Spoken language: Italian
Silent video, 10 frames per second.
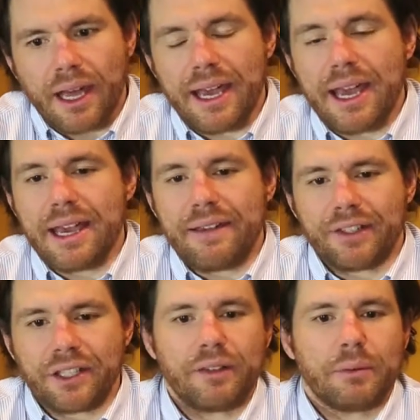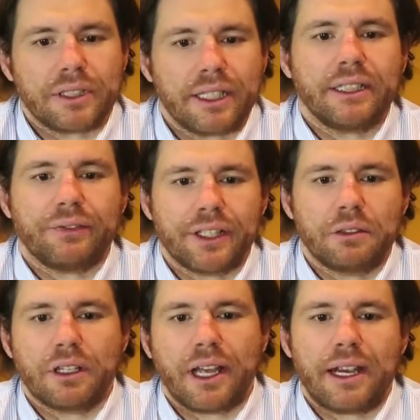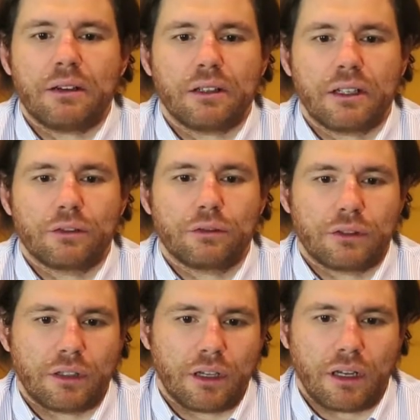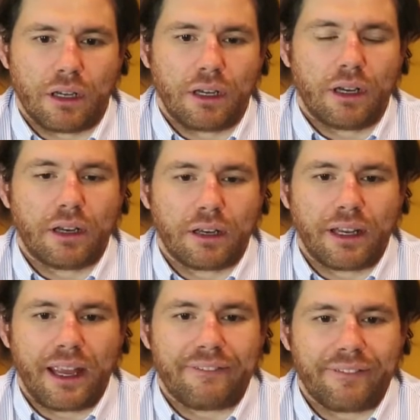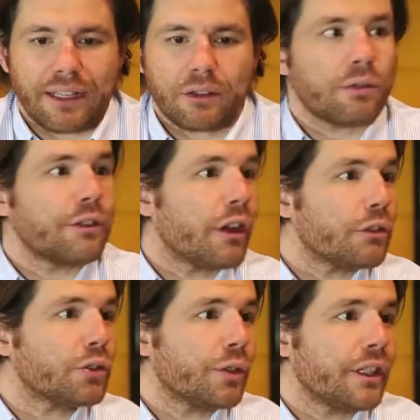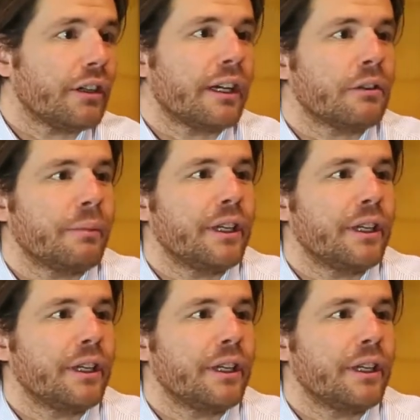Eh, faceva abbastanza freddo, il record eh, che ha fatto quando ero su io erano mm.